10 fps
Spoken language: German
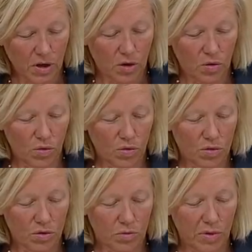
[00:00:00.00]

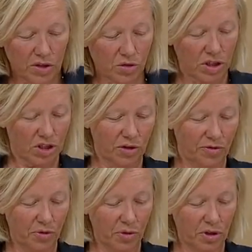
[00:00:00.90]
und man hat so das
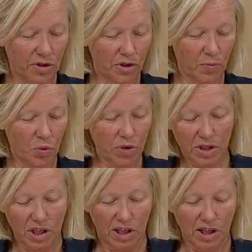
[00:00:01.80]
Gefühl, die
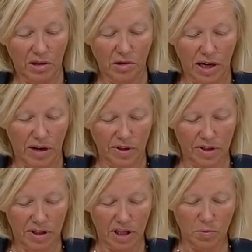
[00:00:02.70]
Bundesregierung
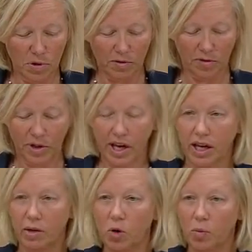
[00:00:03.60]
arbeitet immer von einem
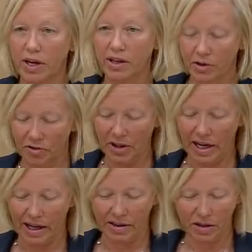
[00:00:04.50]
Moment auf den
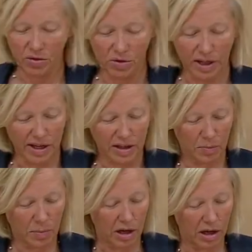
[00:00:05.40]
anderen und denkt
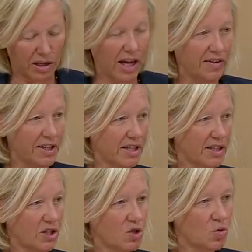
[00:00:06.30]
aber gar nicht an
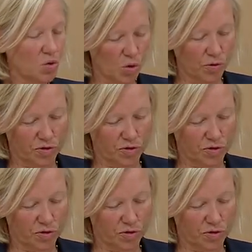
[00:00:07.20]
die Zukunft.